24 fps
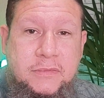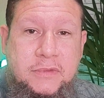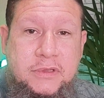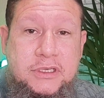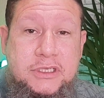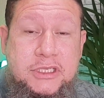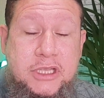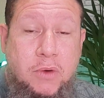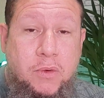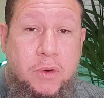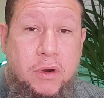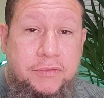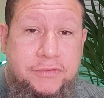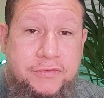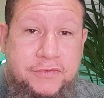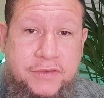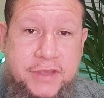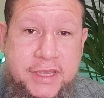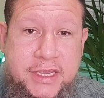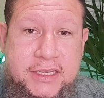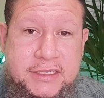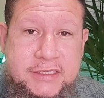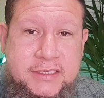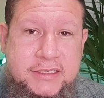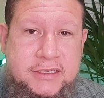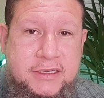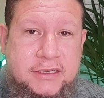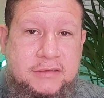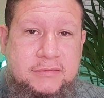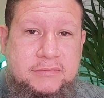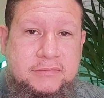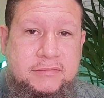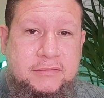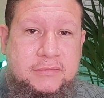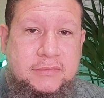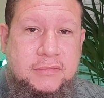Isso é uma ofensa.
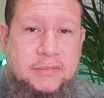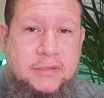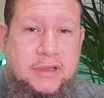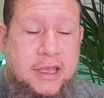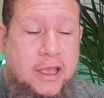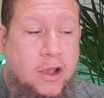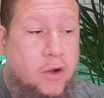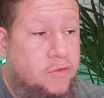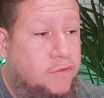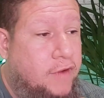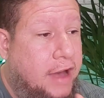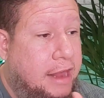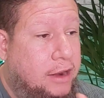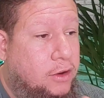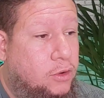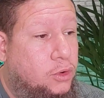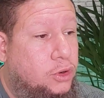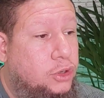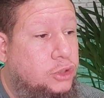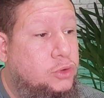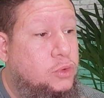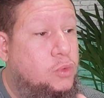É o valor